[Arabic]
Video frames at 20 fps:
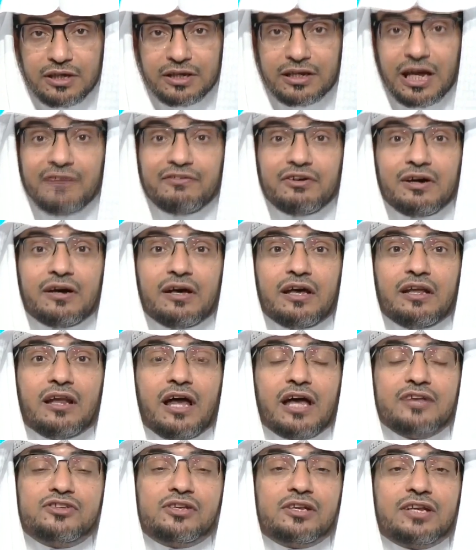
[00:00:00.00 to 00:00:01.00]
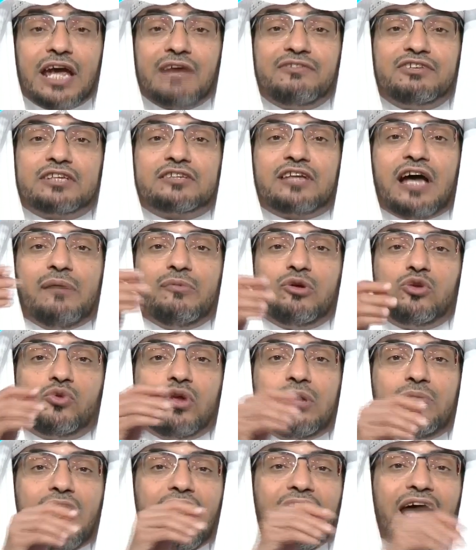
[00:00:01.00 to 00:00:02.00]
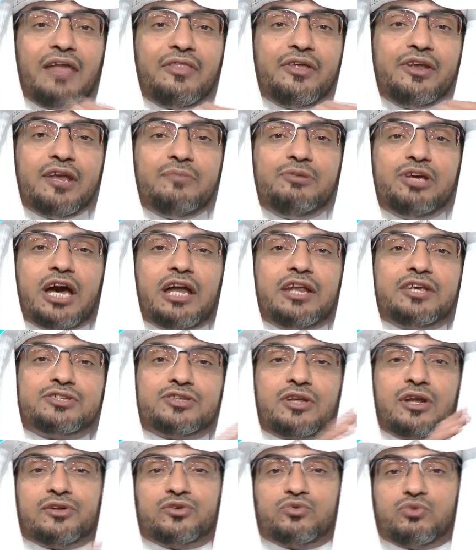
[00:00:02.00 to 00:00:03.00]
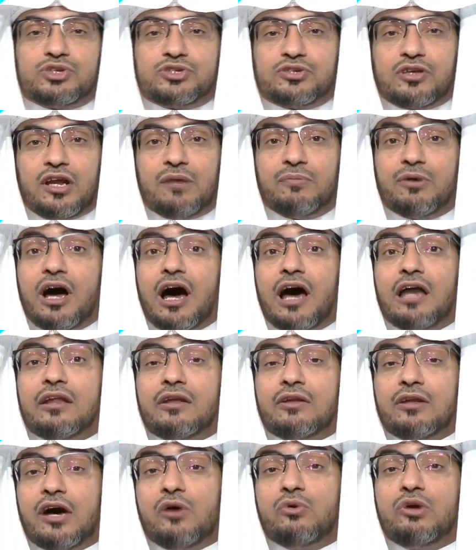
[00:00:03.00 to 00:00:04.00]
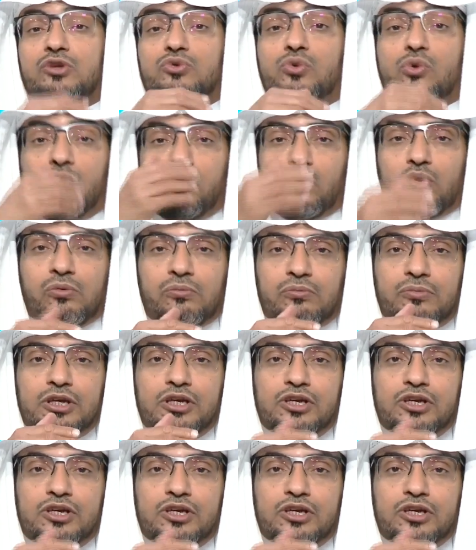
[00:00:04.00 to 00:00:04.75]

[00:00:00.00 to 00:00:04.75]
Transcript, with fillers: كيف الأصل كيف تتعاملون مع هذا النبي عليه الصلاة والسلام قال الله يدلهم